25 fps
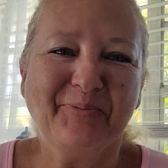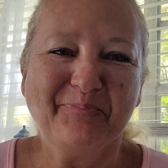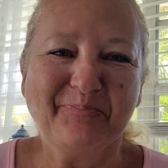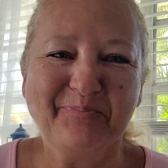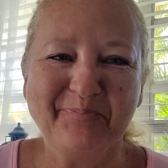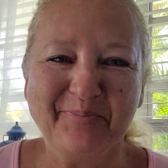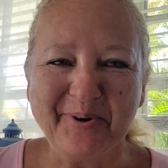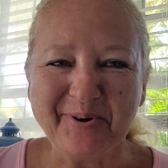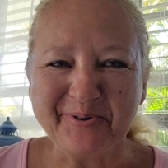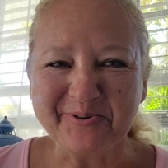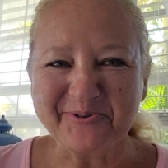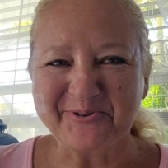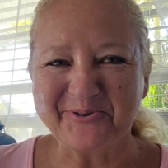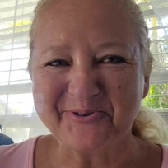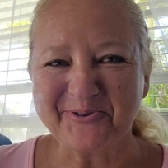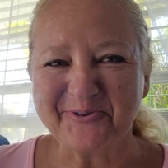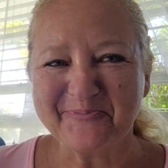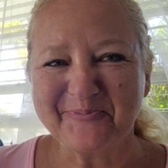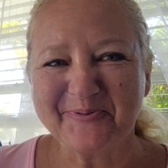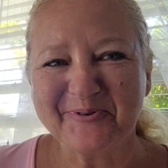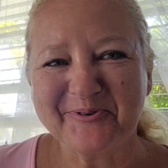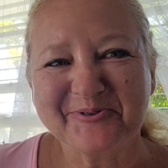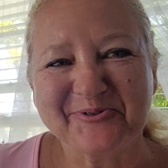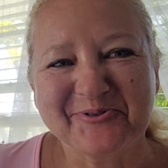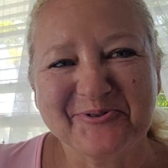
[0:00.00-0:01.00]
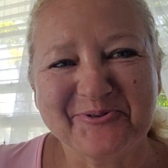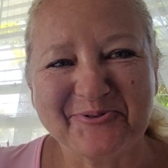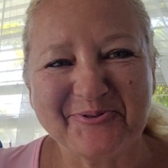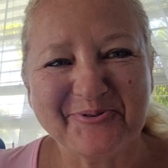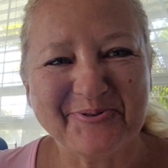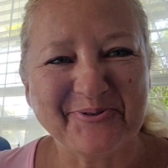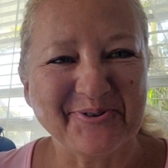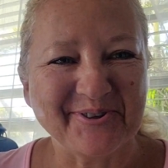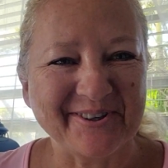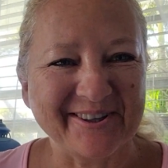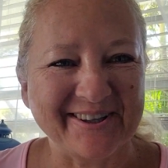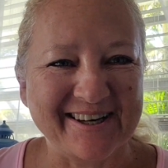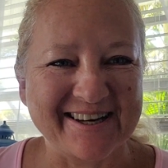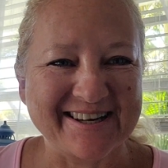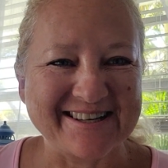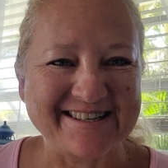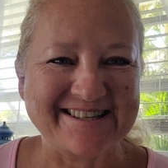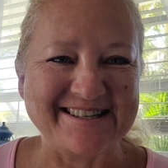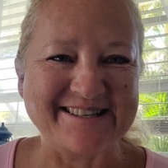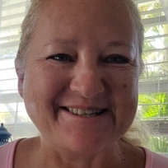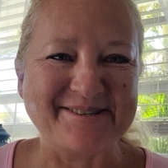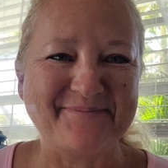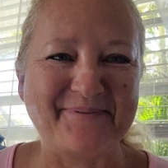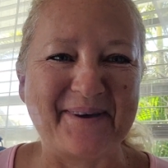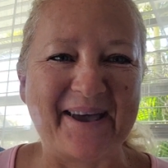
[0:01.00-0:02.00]
Bonjour, bonjour, euh,
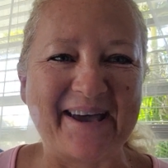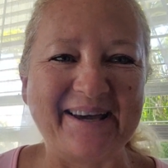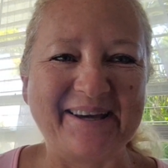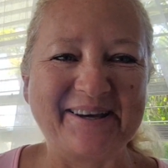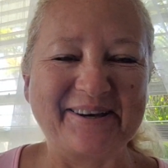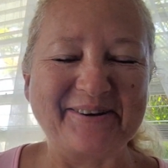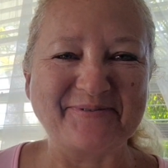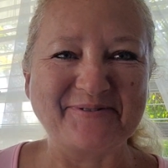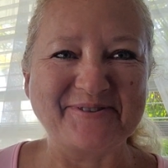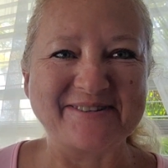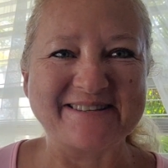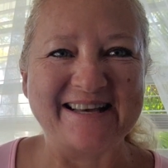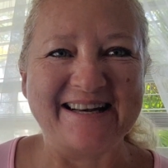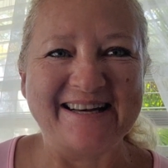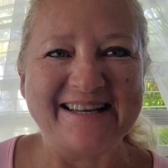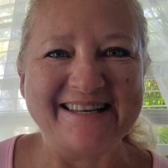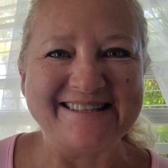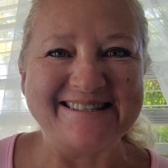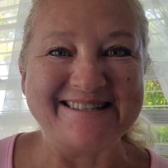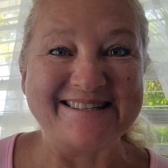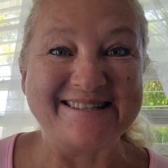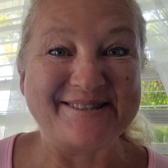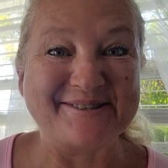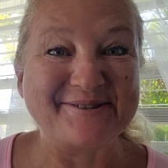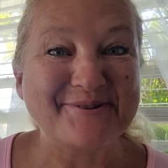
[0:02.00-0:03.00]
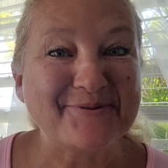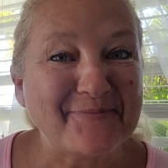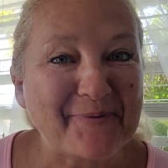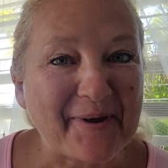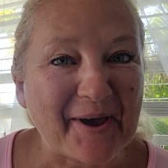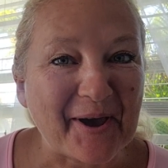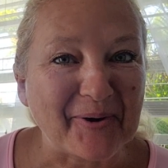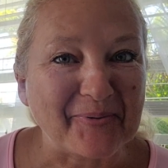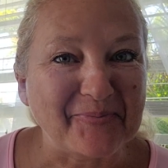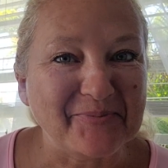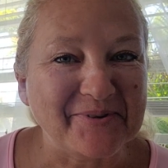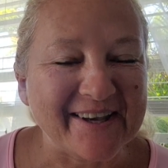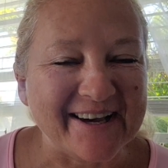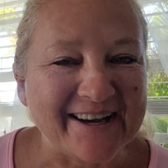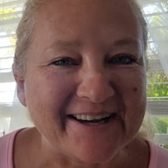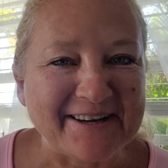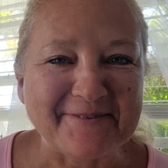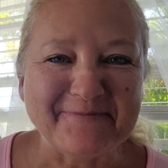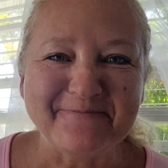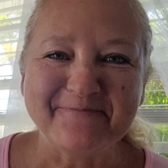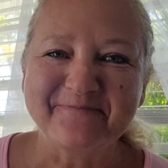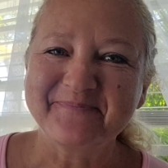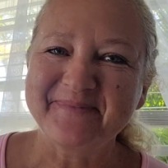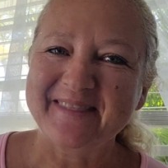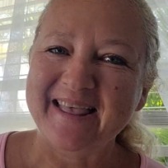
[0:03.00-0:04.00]
j'espère que vous allez super
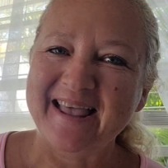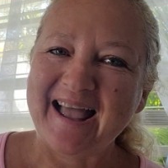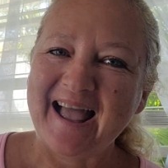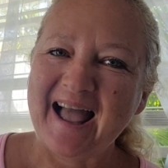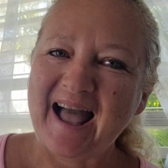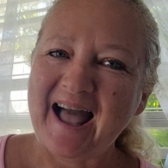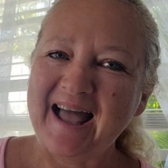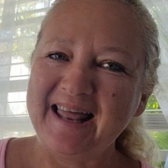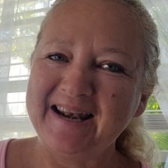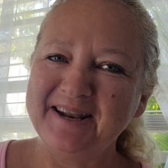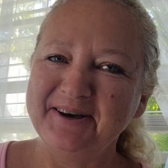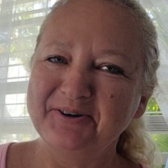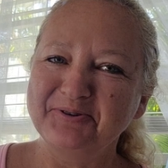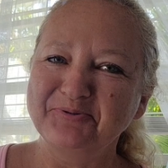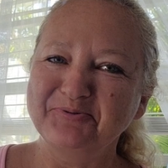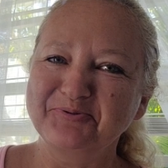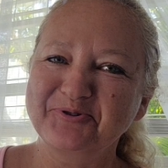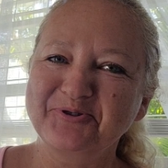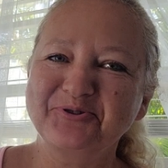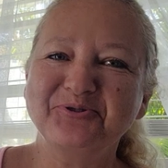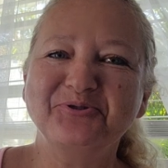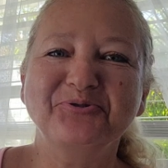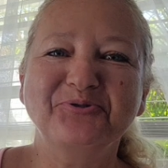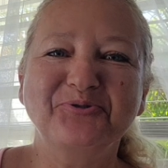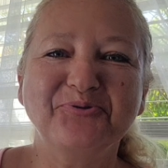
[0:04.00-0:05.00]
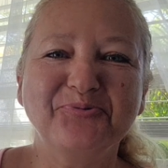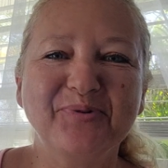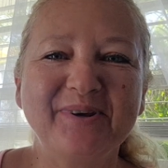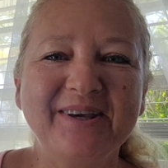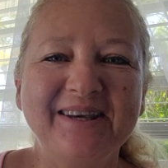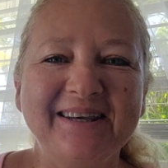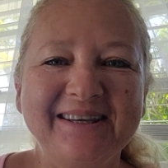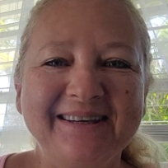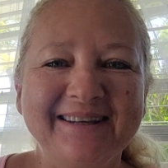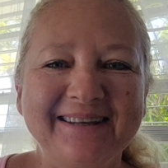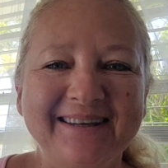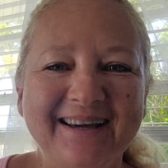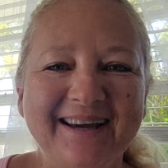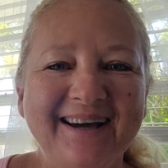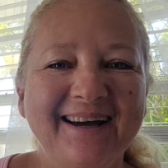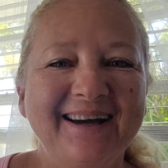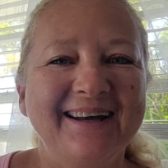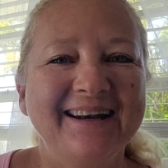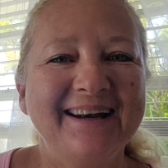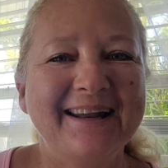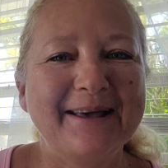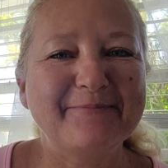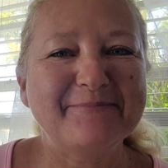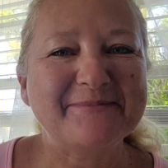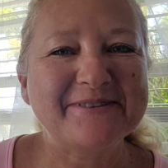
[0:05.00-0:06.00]
bien. Alors aujourd'hui,
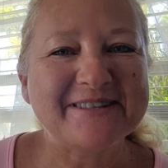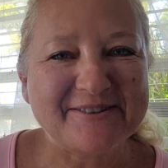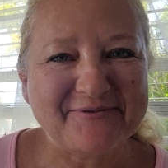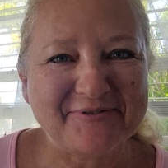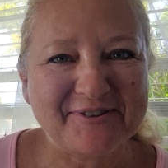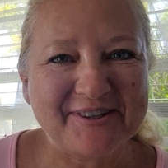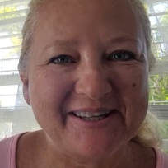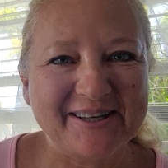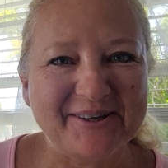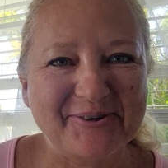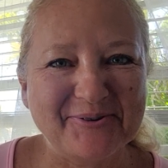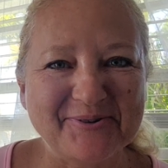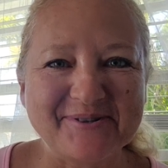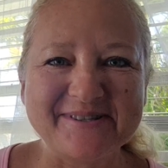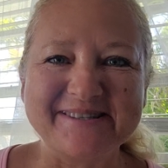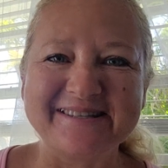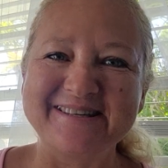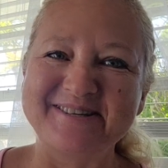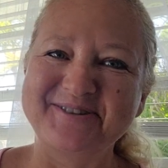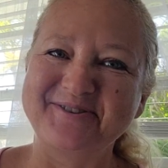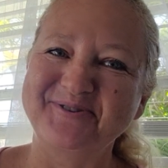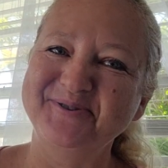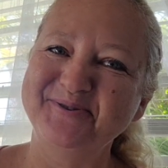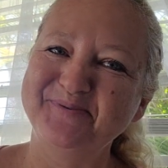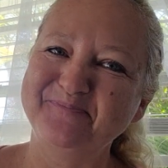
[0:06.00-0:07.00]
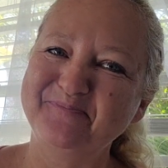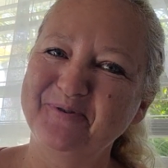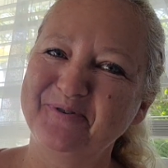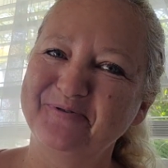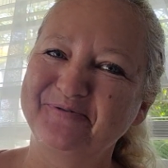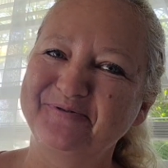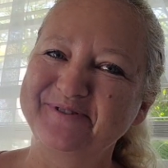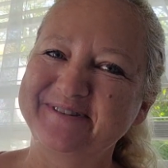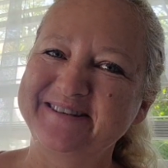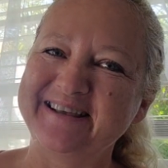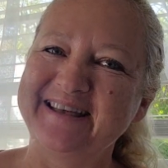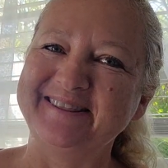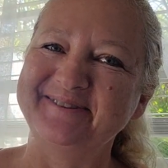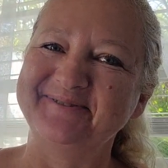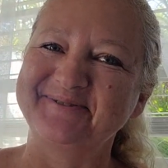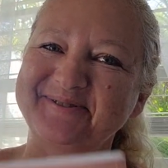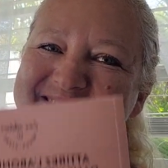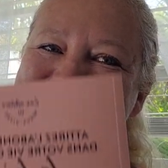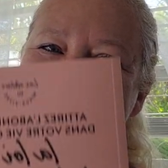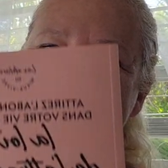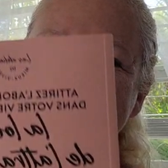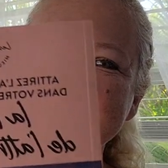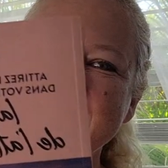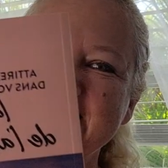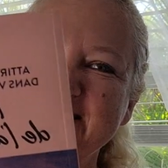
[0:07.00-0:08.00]
euh, la petite vidéo, c'est juste pour vous
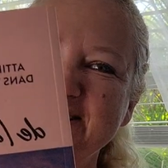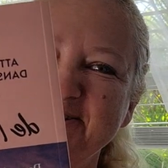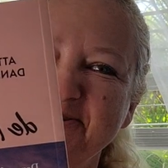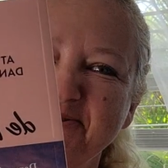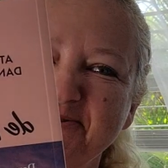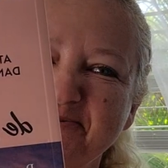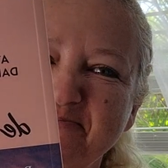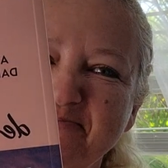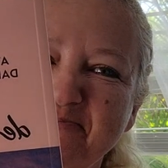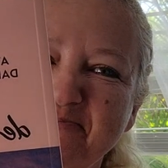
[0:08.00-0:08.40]
annoncer que